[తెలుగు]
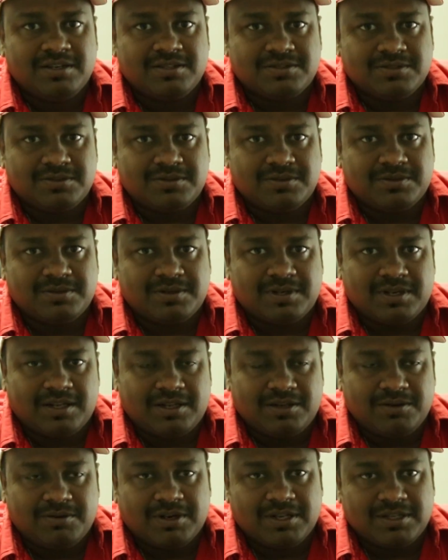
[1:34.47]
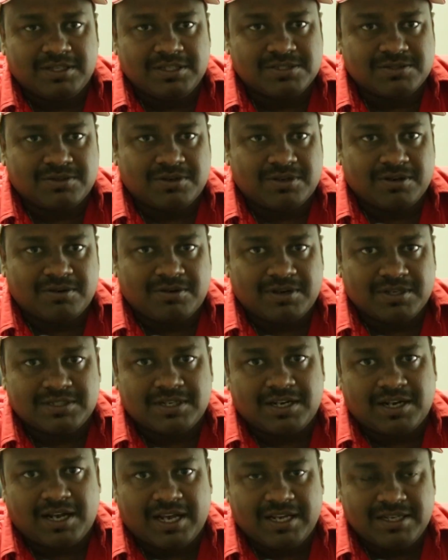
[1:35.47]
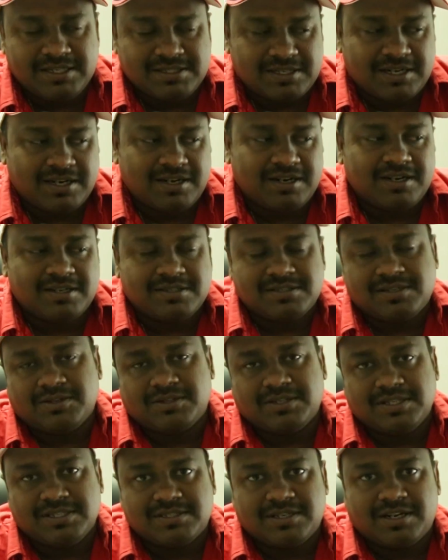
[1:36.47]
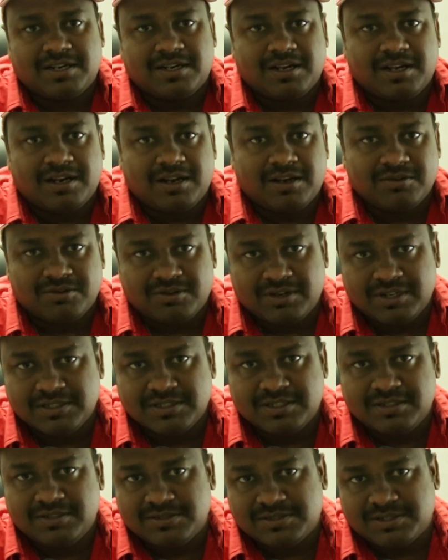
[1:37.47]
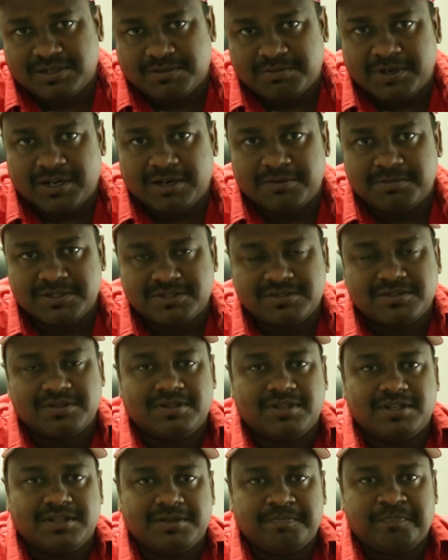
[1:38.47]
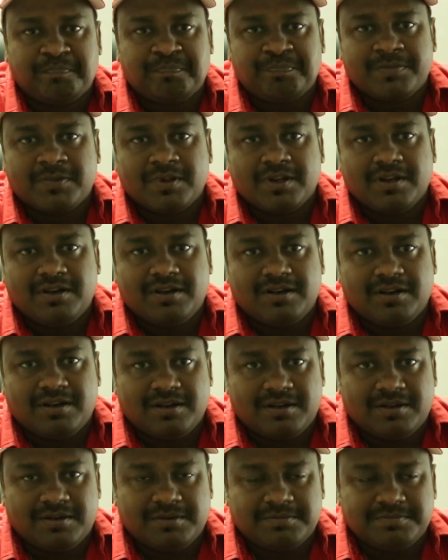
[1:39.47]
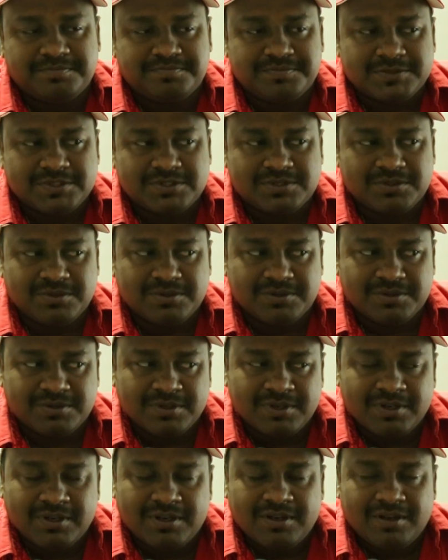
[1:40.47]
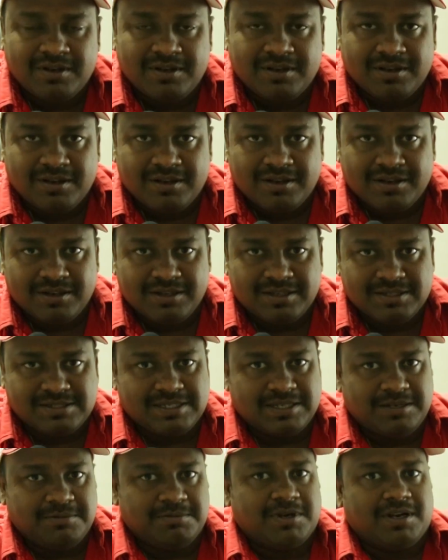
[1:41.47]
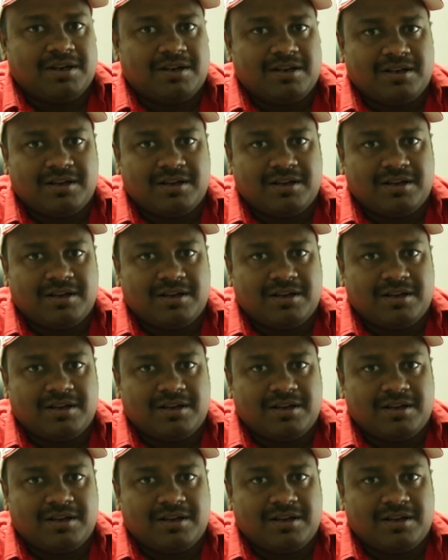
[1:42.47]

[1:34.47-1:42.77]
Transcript: సో అది కూడా తీసుకోవటం కూడా చాలా హై స్టాండర్డ్స్లో తీసినట్టుగా నాకు టీజర్ చూసినప్పుడు అనిపిస్తుంది సో ఈ సినిమా